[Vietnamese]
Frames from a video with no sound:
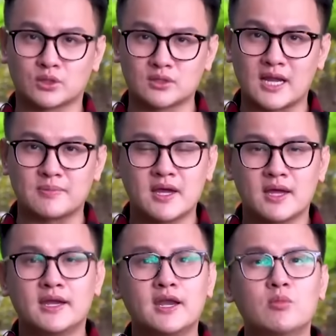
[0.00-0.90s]
thể tốt đẹp
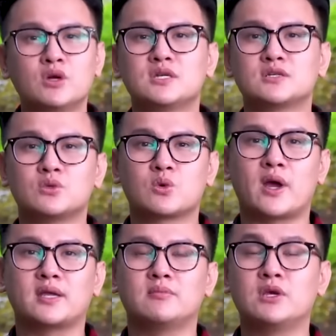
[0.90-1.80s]
nếu môi trường xung
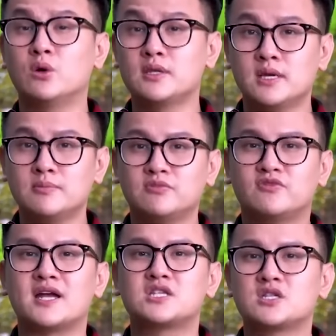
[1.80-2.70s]
quanh bị ô nhiễm
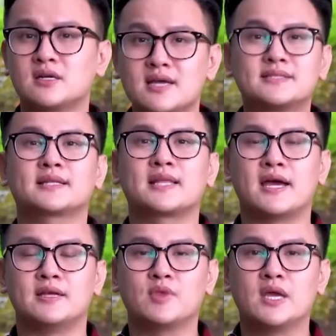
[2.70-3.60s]
và chứa đầy rác thải.